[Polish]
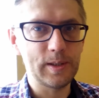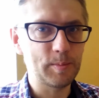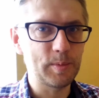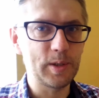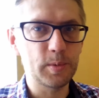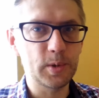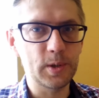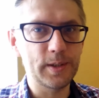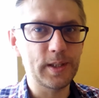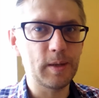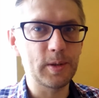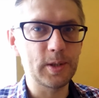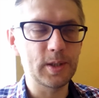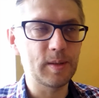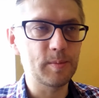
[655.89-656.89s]
jakby nie
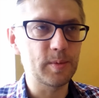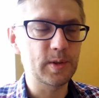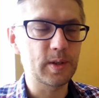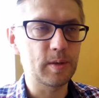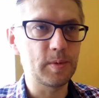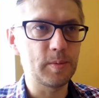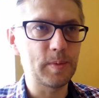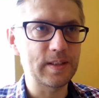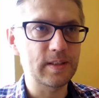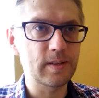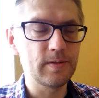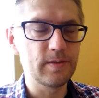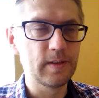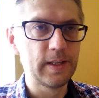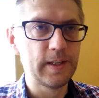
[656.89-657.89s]
przyglądała się temu, co robi
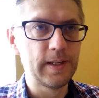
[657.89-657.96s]
Maskow